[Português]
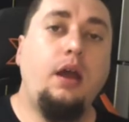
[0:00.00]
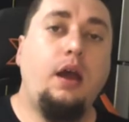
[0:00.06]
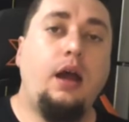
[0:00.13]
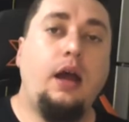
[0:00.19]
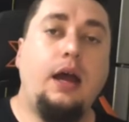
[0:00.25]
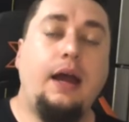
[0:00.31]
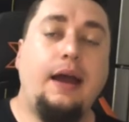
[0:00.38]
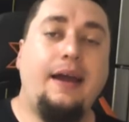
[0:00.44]

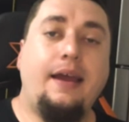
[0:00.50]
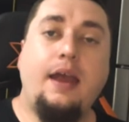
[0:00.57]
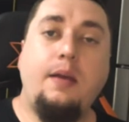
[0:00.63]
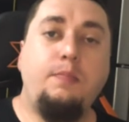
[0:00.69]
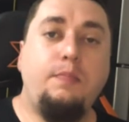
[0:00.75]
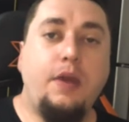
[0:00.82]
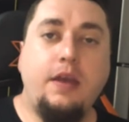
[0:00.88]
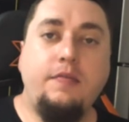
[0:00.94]
ah,
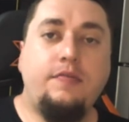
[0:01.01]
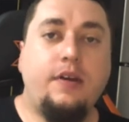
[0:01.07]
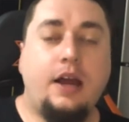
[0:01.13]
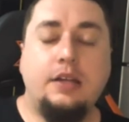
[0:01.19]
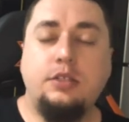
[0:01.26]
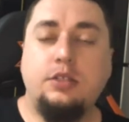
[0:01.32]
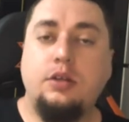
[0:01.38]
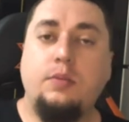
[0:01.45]
é bem
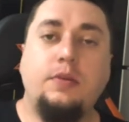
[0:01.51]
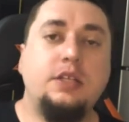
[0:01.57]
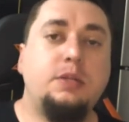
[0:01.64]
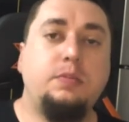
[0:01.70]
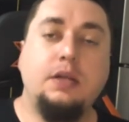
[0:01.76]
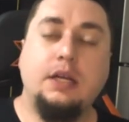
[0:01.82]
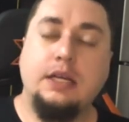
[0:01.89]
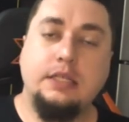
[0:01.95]
fácil, é uma
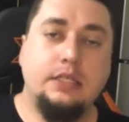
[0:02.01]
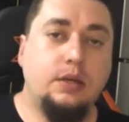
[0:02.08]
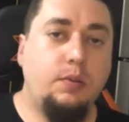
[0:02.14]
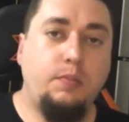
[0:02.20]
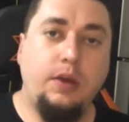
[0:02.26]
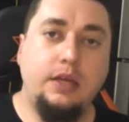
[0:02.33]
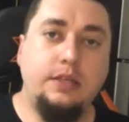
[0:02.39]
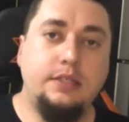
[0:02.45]

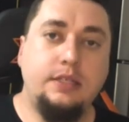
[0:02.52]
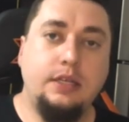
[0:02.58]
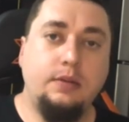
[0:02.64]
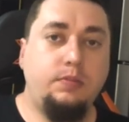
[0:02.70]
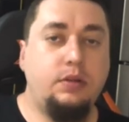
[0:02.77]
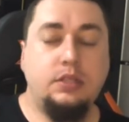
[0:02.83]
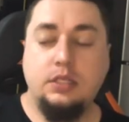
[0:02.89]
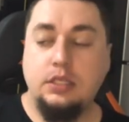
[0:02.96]
explicação bem
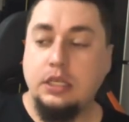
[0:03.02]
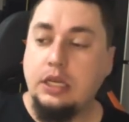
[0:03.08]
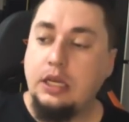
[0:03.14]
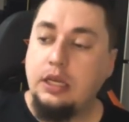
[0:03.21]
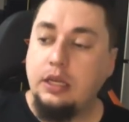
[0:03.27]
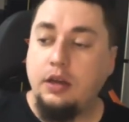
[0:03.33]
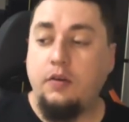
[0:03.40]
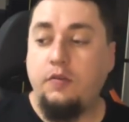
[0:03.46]
simples
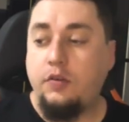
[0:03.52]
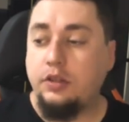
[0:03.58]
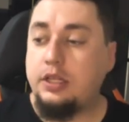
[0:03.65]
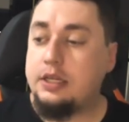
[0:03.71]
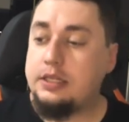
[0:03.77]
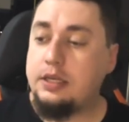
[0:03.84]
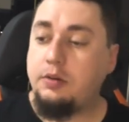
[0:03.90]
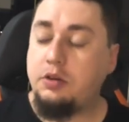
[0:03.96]
e eu vou
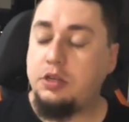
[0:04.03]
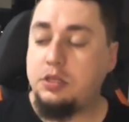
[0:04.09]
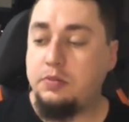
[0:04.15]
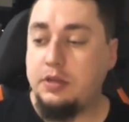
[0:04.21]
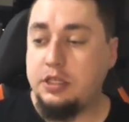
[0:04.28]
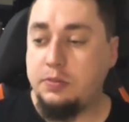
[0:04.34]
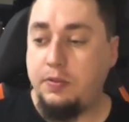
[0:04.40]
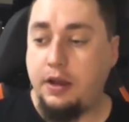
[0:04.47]
trazer com as
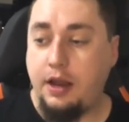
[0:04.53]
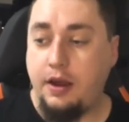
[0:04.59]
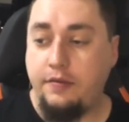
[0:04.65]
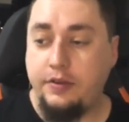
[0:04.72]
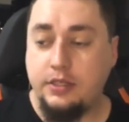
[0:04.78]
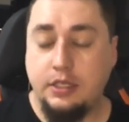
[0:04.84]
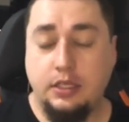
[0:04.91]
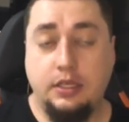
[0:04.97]
minhas
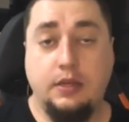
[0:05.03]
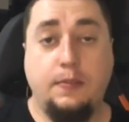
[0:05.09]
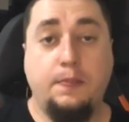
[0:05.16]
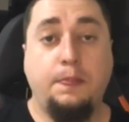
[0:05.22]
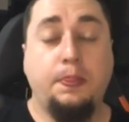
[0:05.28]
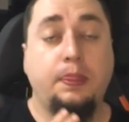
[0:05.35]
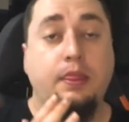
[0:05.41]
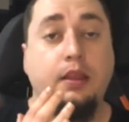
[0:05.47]
palavras
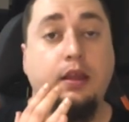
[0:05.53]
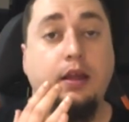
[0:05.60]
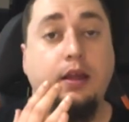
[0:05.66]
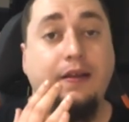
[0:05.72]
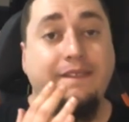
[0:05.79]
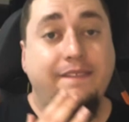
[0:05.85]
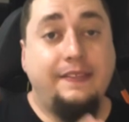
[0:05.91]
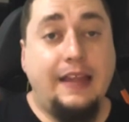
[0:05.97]
aqui.
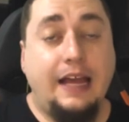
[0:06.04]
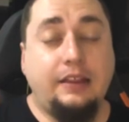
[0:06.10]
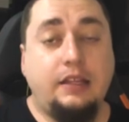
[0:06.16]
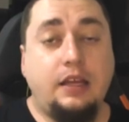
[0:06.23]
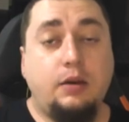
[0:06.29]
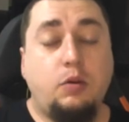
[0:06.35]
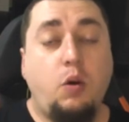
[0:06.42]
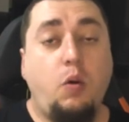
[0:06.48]

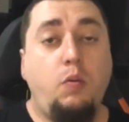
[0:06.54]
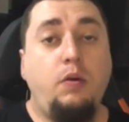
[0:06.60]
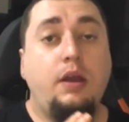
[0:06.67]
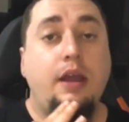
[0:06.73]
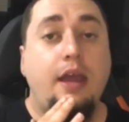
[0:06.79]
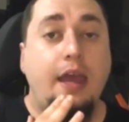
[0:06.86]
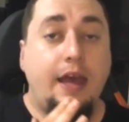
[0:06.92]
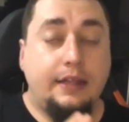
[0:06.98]
Datacom
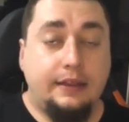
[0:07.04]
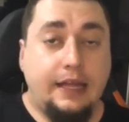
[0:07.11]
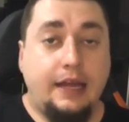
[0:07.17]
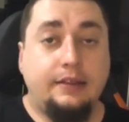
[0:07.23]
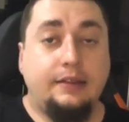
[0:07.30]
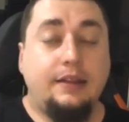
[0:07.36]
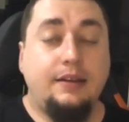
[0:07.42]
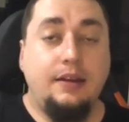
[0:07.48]
é a
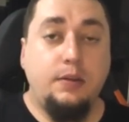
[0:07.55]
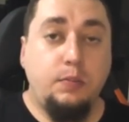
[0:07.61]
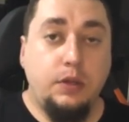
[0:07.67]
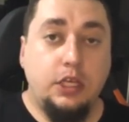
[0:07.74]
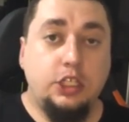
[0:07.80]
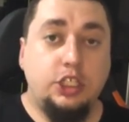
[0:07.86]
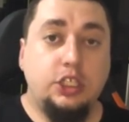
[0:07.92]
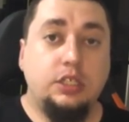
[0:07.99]
data
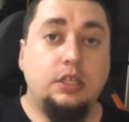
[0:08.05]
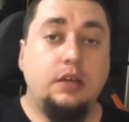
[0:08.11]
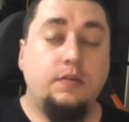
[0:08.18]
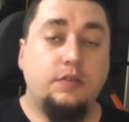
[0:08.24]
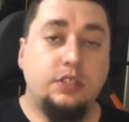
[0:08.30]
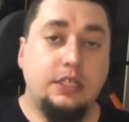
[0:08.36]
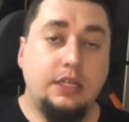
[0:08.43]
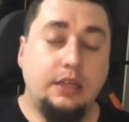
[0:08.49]
limite que
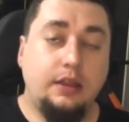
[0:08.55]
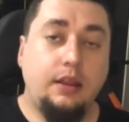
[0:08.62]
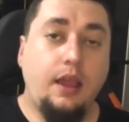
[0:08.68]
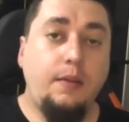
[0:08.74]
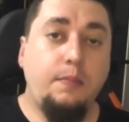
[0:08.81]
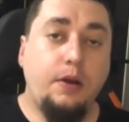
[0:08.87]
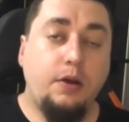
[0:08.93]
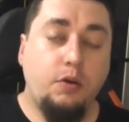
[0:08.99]
você
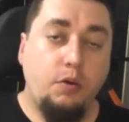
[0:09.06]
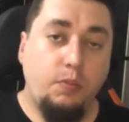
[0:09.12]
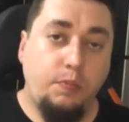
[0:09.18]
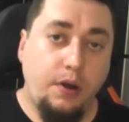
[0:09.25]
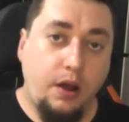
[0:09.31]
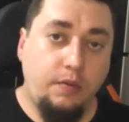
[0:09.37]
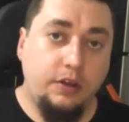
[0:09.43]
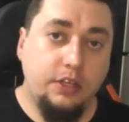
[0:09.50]
tem para
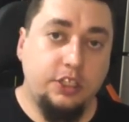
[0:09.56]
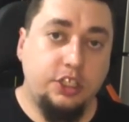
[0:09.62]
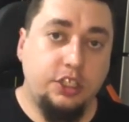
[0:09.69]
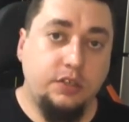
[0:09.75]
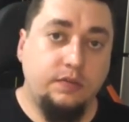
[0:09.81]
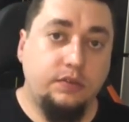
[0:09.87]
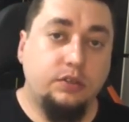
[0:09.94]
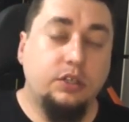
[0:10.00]
comprar um
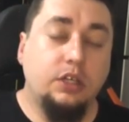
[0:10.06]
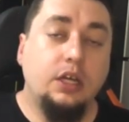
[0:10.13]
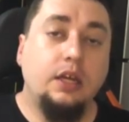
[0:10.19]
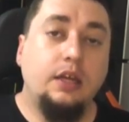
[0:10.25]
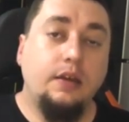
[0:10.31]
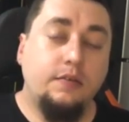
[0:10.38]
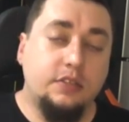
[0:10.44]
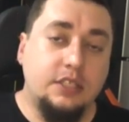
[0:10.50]
ativo
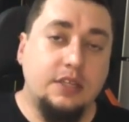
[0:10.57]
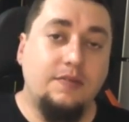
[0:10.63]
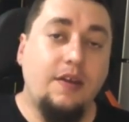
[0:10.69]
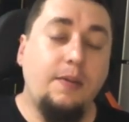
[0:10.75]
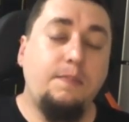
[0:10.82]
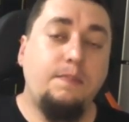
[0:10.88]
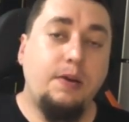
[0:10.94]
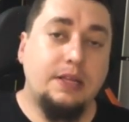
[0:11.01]
e você
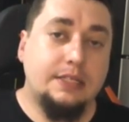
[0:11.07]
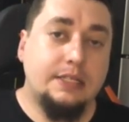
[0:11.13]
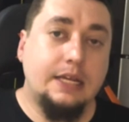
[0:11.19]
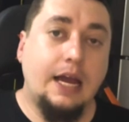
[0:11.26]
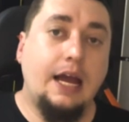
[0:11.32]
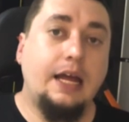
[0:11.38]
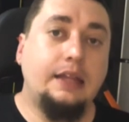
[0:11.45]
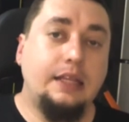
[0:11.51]
vai
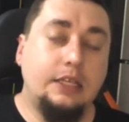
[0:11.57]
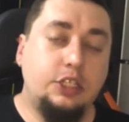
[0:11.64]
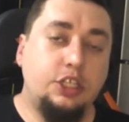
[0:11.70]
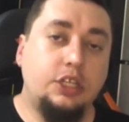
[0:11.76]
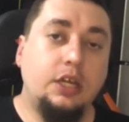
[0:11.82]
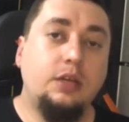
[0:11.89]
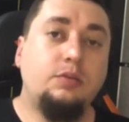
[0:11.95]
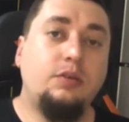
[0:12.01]
passar a ter
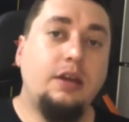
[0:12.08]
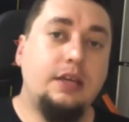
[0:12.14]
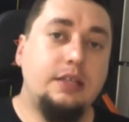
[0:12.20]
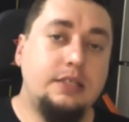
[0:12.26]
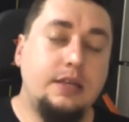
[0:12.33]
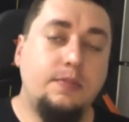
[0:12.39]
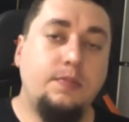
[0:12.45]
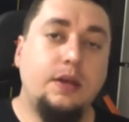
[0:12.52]
direito a
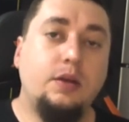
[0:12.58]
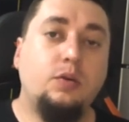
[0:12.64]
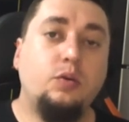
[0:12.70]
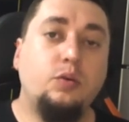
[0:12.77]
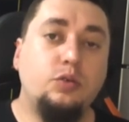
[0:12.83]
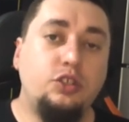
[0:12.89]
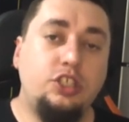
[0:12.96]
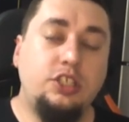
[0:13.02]
receber
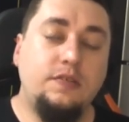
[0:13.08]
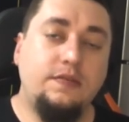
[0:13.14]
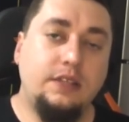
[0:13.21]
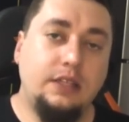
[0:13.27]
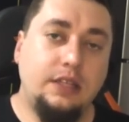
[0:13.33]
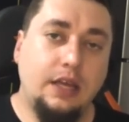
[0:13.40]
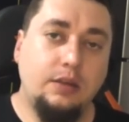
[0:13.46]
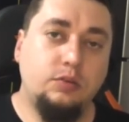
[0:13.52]
os
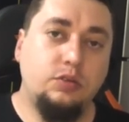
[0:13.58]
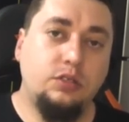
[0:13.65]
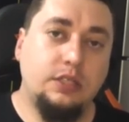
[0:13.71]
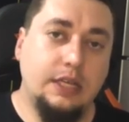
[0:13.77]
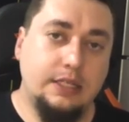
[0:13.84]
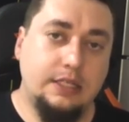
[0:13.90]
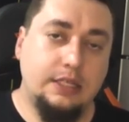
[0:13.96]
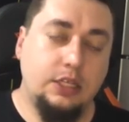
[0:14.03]
dividendos
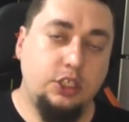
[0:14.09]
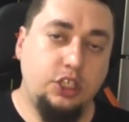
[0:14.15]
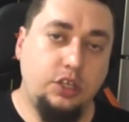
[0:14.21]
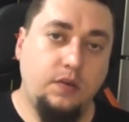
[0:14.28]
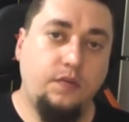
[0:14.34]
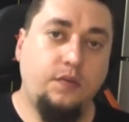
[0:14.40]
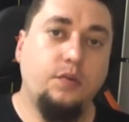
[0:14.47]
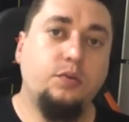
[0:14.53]
desse
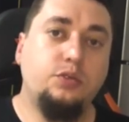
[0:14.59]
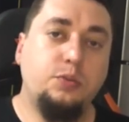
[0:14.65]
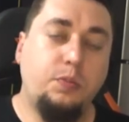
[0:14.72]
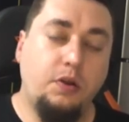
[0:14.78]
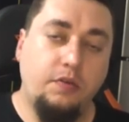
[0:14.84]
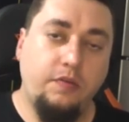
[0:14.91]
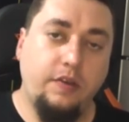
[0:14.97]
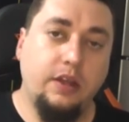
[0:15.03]
ativo, os
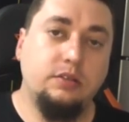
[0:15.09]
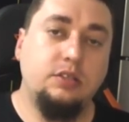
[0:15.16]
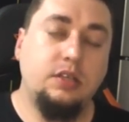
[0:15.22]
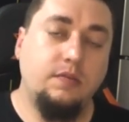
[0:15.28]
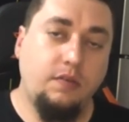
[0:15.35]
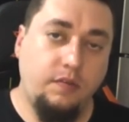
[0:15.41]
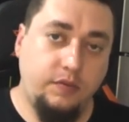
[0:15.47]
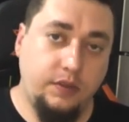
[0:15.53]
proventos
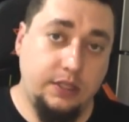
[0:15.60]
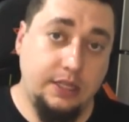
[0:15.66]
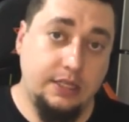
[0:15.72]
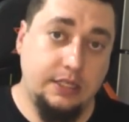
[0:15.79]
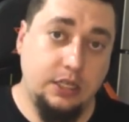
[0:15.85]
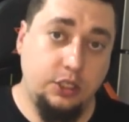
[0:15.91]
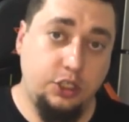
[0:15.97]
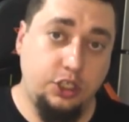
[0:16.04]
que vão vir
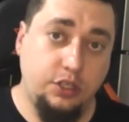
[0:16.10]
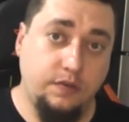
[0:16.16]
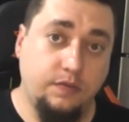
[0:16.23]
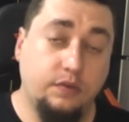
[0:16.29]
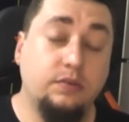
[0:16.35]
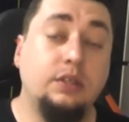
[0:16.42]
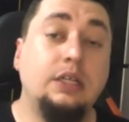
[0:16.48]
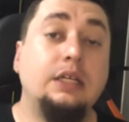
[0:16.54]
desse
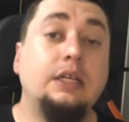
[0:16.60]
ativo.